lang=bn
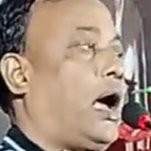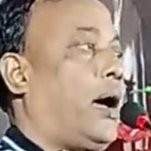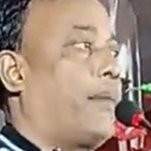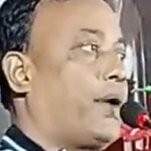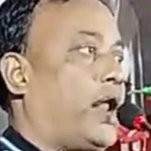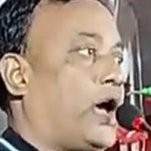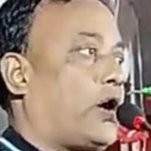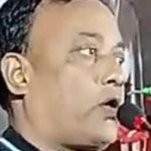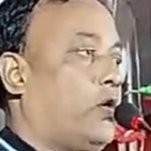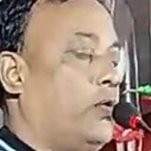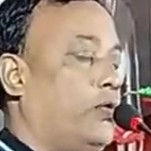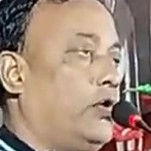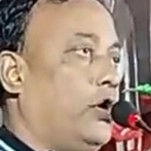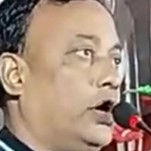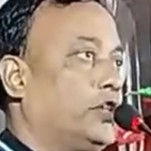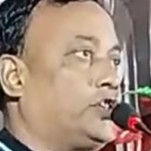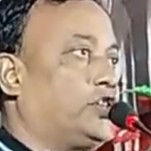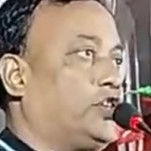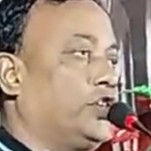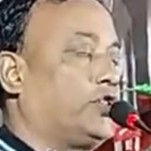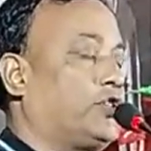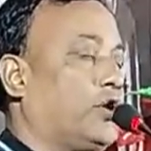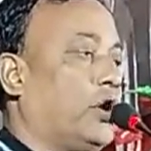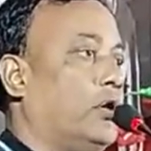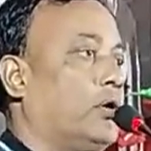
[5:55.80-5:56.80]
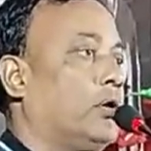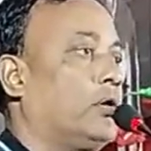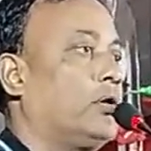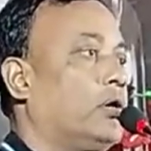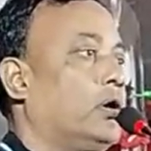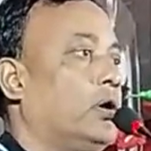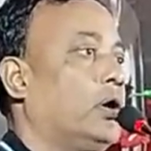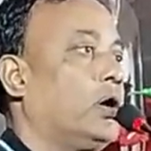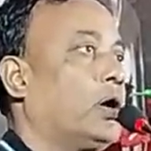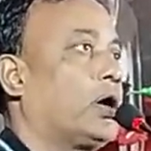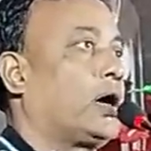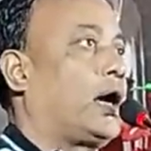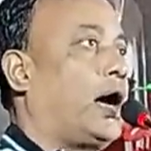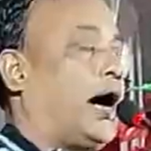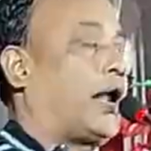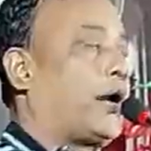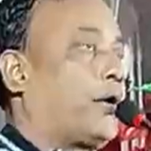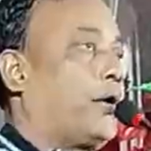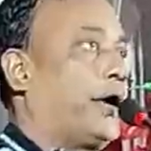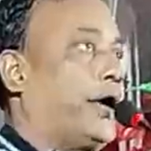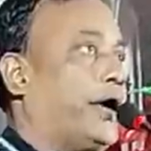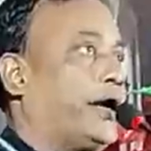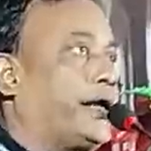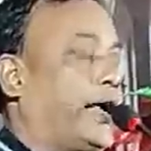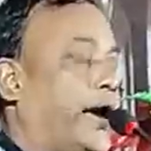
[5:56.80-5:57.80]
আমরা খুব লজ্জিত
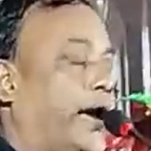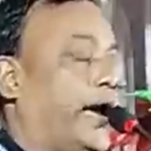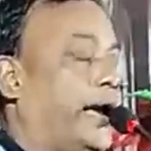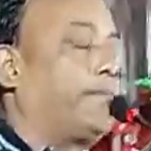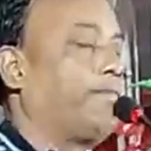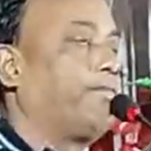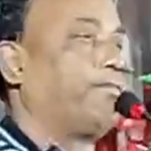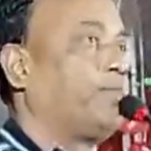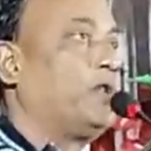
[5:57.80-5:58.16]
কারণ এটা